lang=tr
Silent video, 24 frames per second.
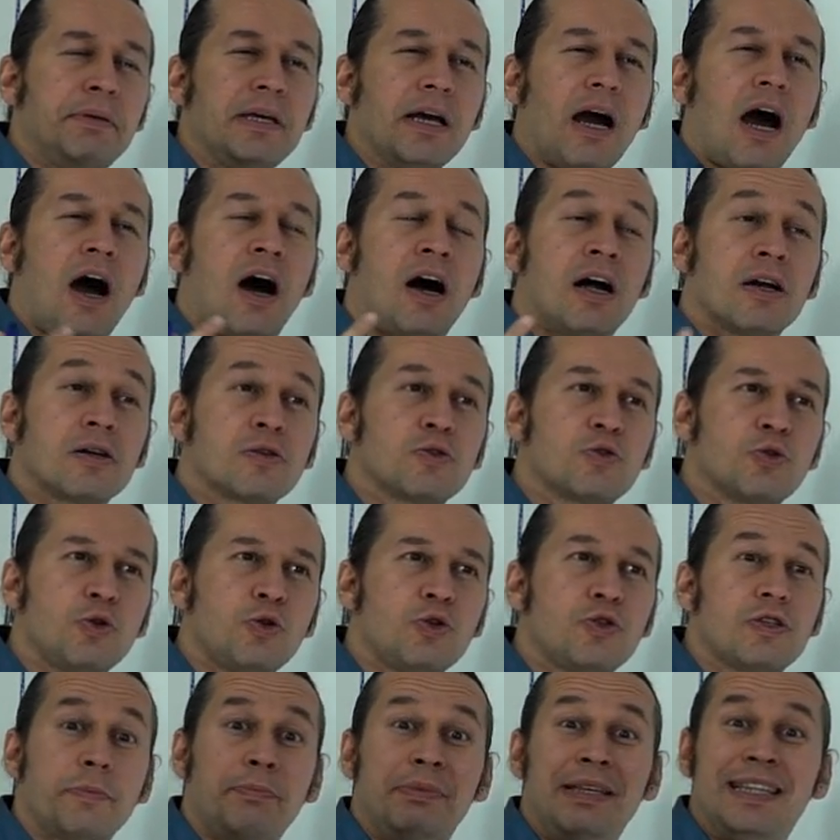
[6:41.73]
bir
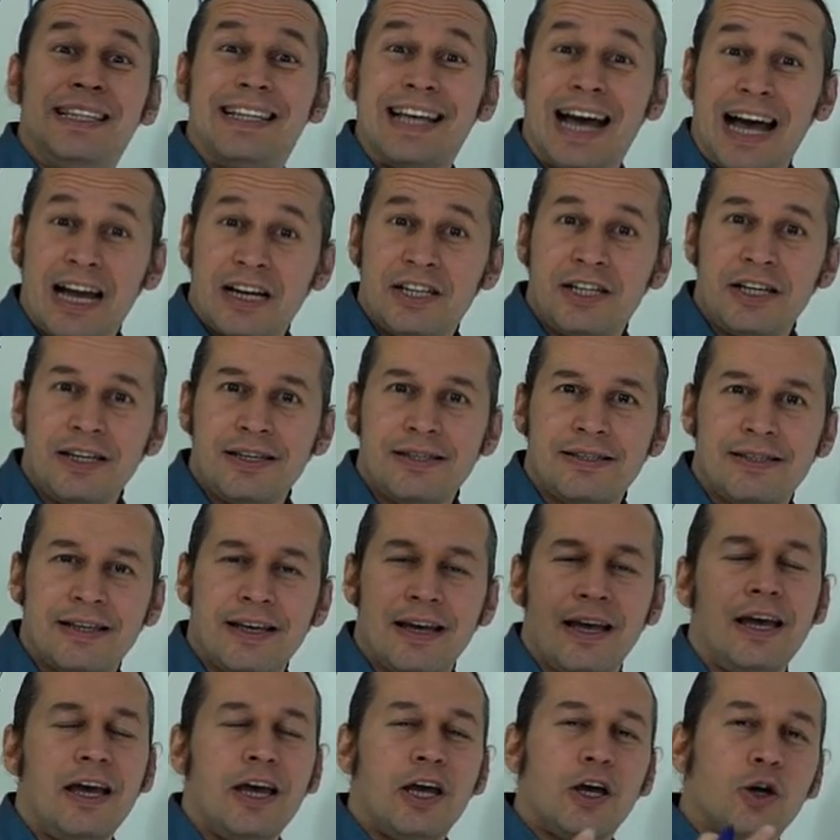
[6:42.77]
arzuysa, bir
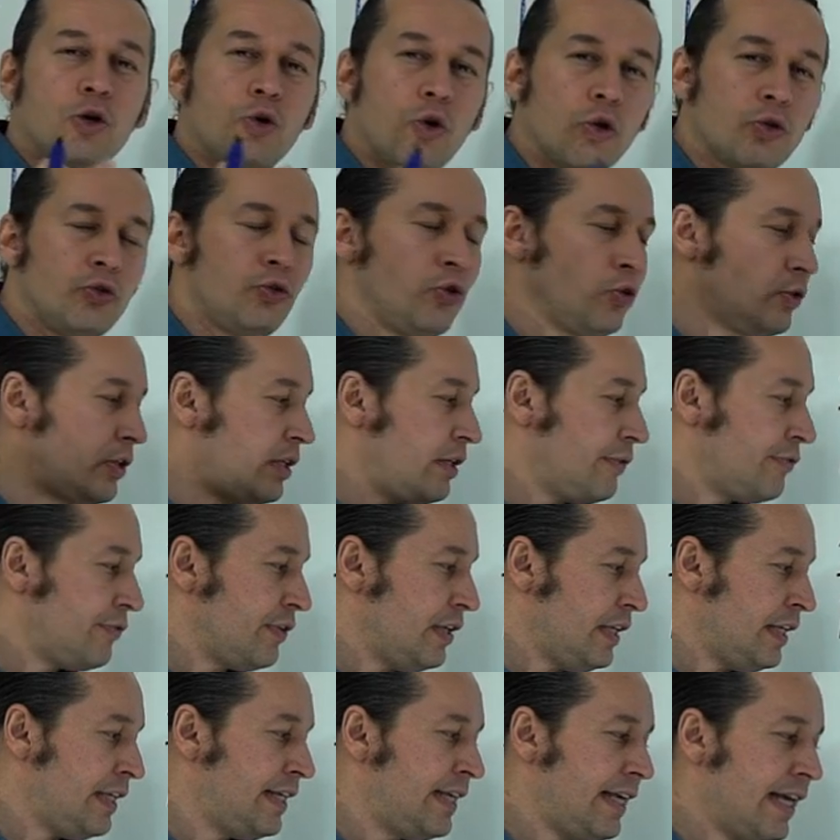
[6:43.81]
tercihse konjonktif
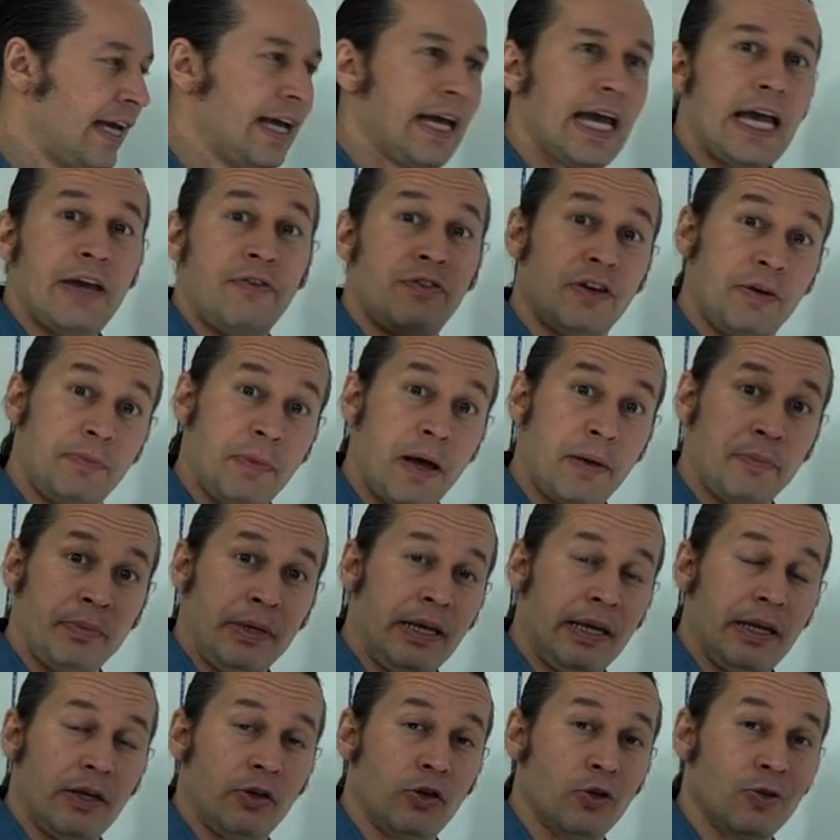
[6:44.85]
ikiye evirmem
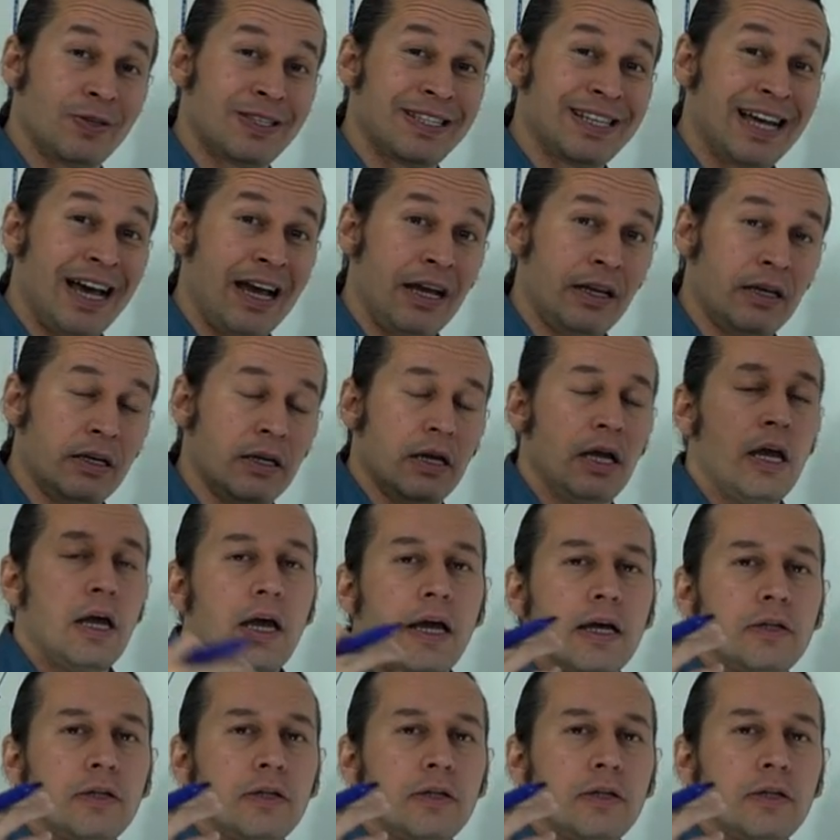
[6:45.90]
gerekiyor zaynı.